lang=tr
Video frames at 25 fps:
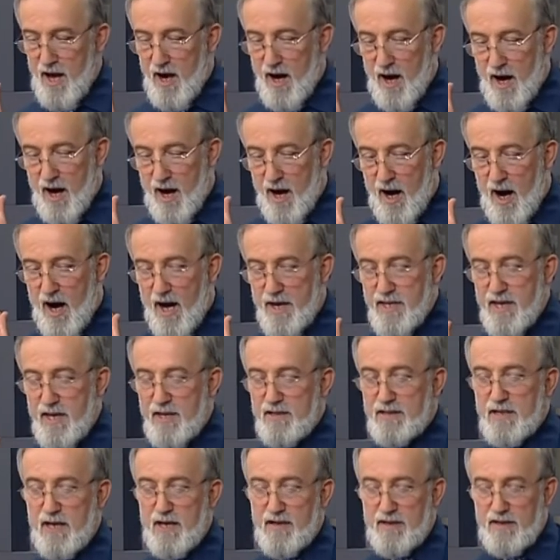
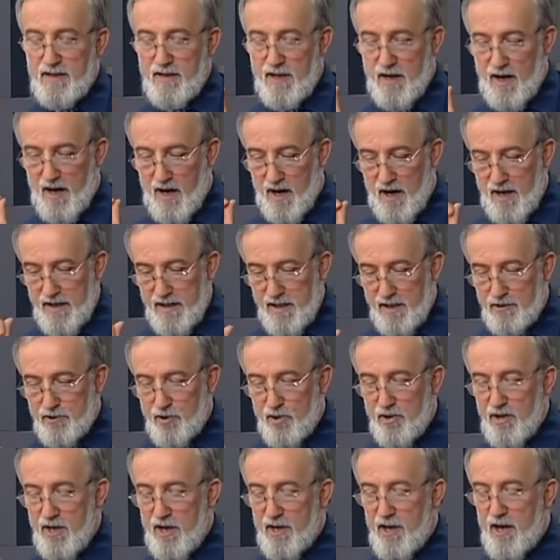Ayeten ayet
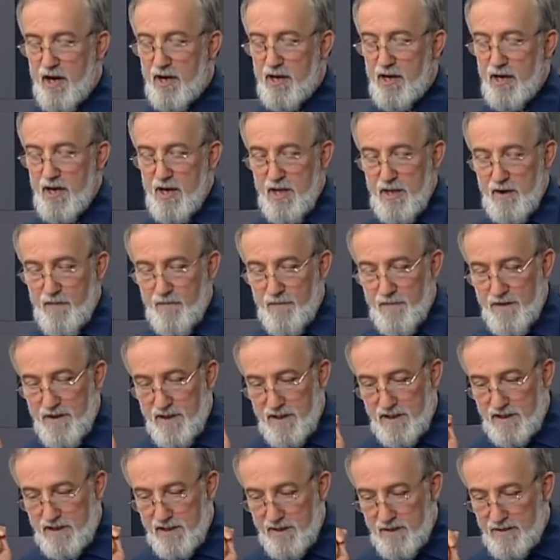olarak
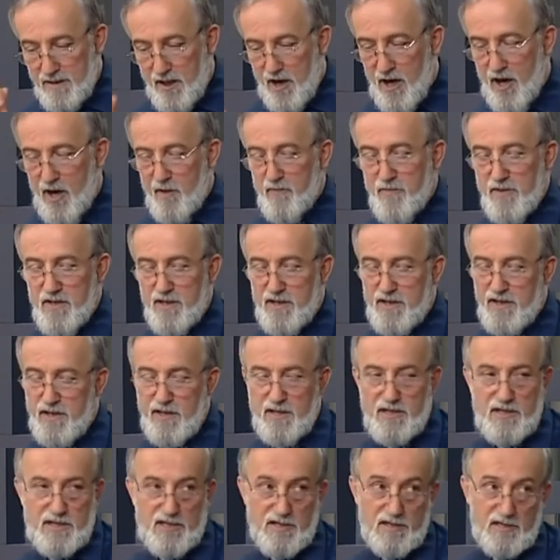fi
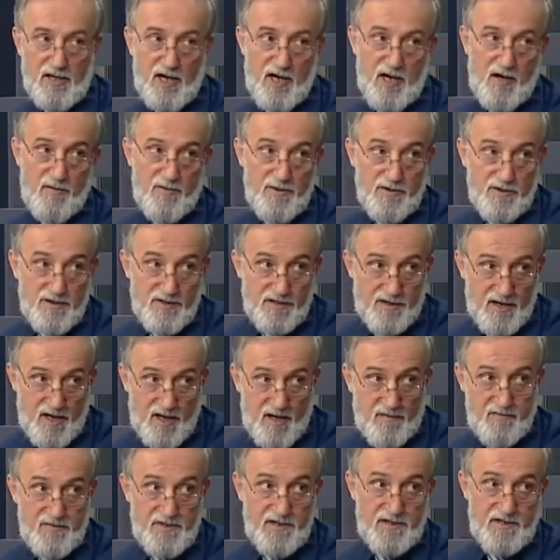kitabihi
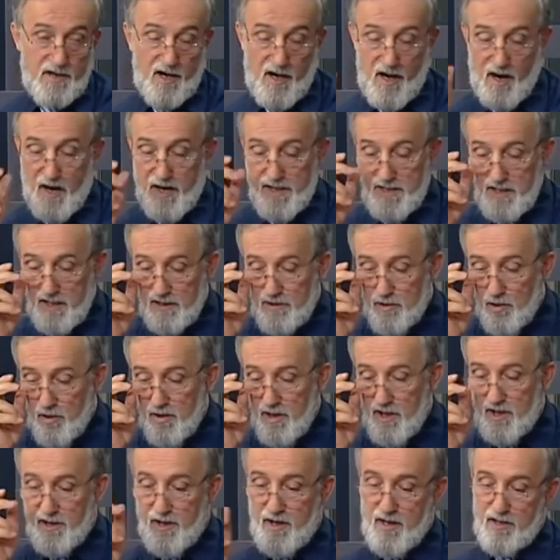kitabında bir ayet
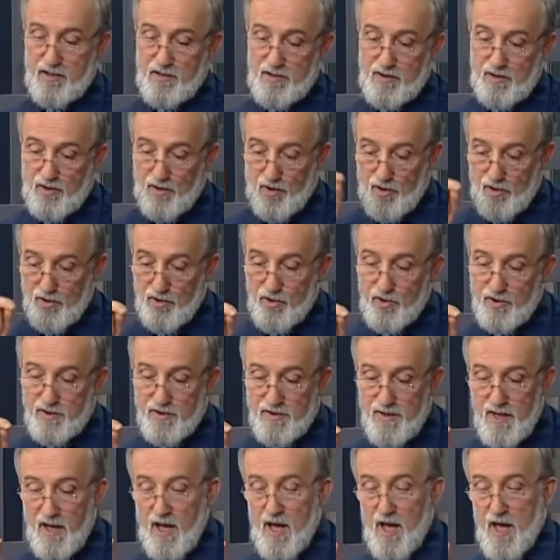olarak
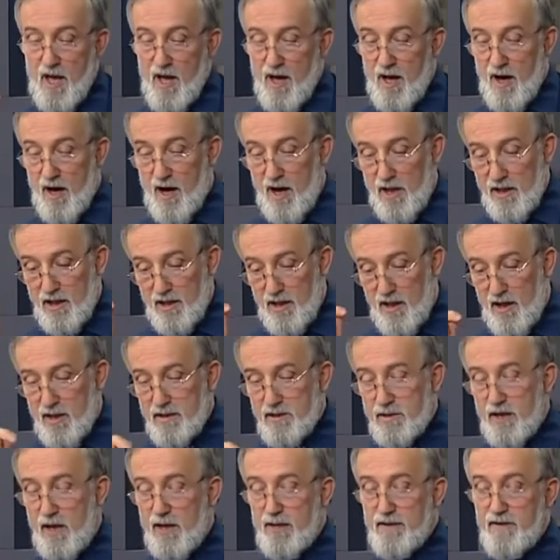onun
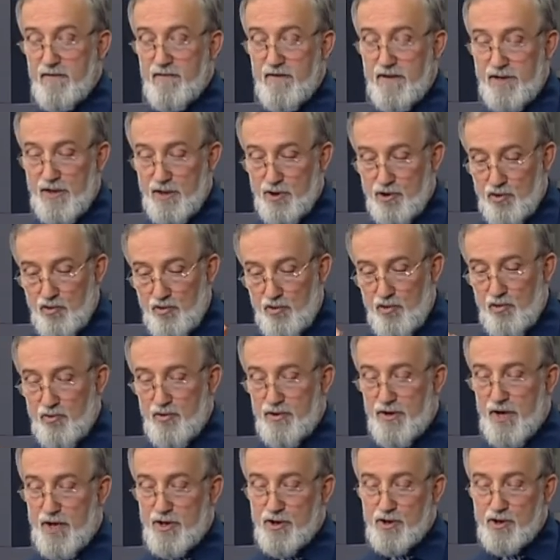Allah'tan ve
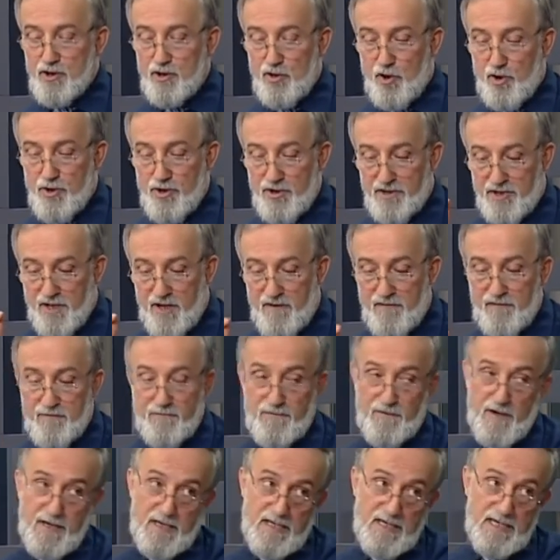Resulünden sonra
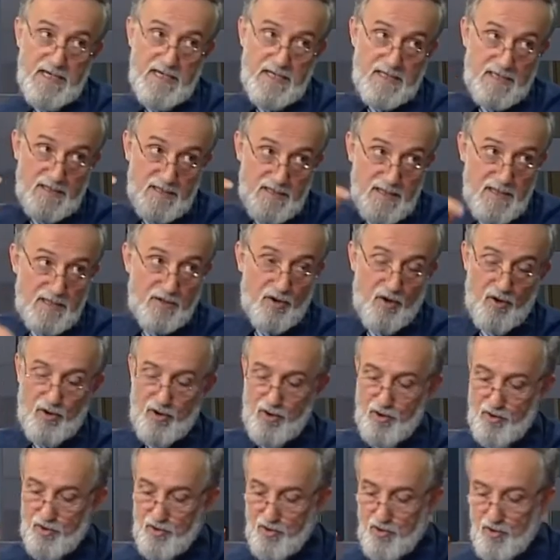veliniz
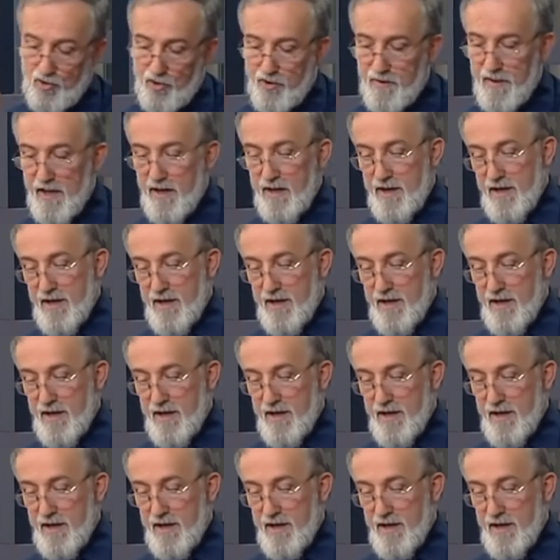olduğu